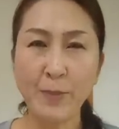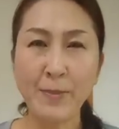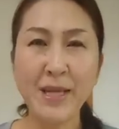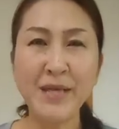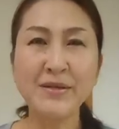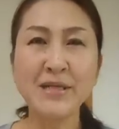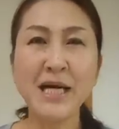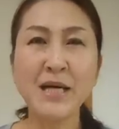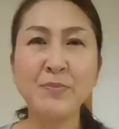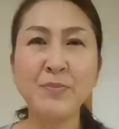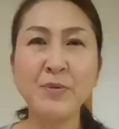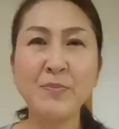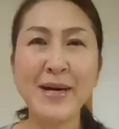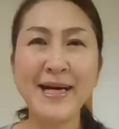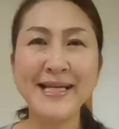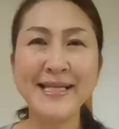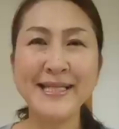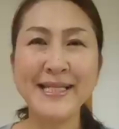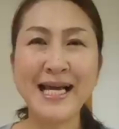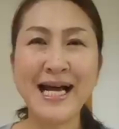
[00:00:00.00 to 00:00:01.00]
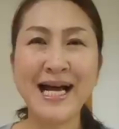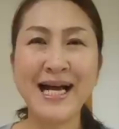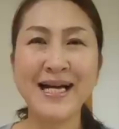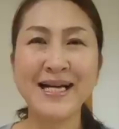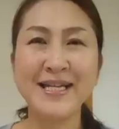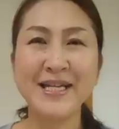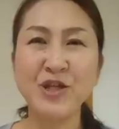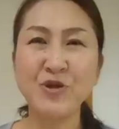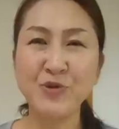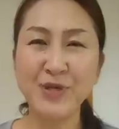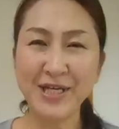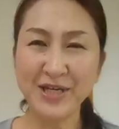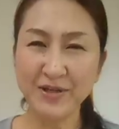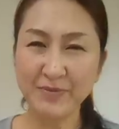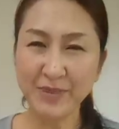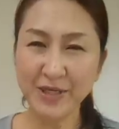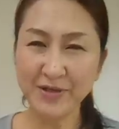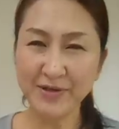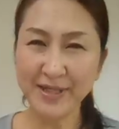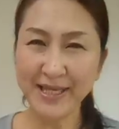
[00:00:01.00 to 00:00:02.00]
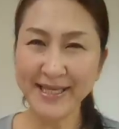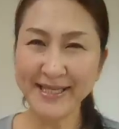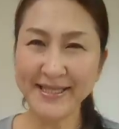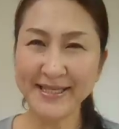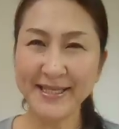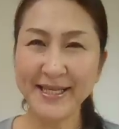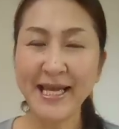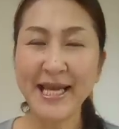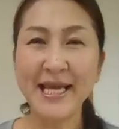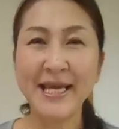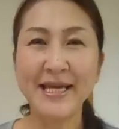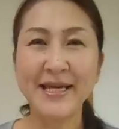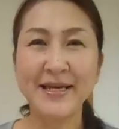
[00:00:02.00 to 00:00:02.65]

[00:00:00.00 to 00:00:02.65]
戸メイクアップマイスターゆうきるみこです